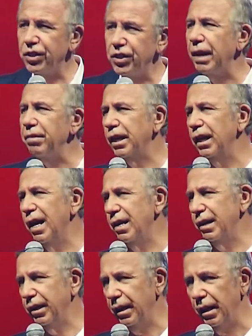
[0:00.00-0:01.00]
Sevgili
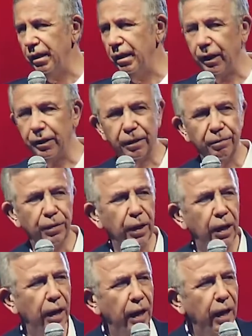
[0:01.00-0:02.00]
Ankaralılar,
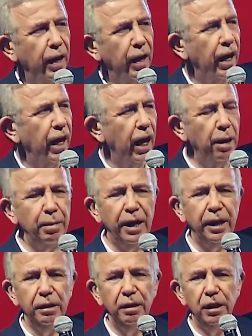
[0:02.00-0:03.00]

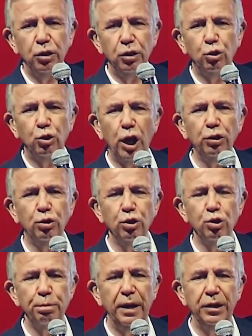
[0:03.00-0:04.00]
hemen
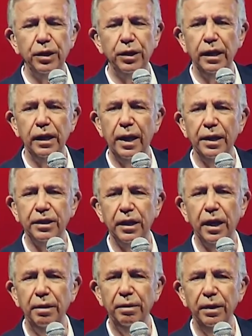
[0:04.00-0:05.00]
400 metre
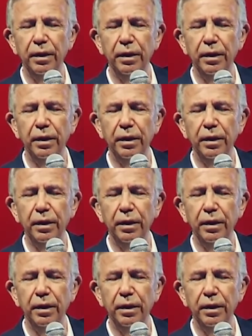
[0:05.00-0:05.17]
ileride